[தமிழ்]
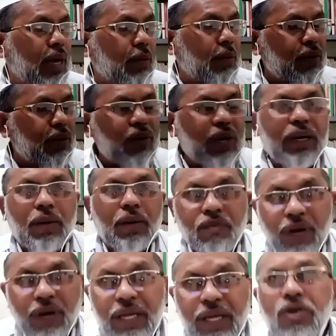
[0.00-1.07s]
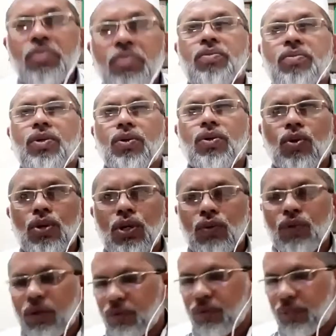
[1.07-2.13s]
நமவர் நம் வரைக்கும்
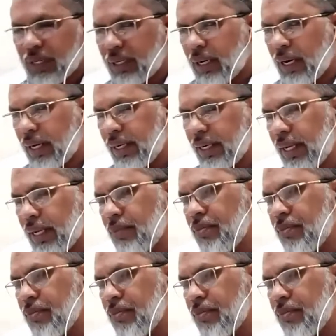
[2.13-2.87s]
கொண்டு வருவதற்காக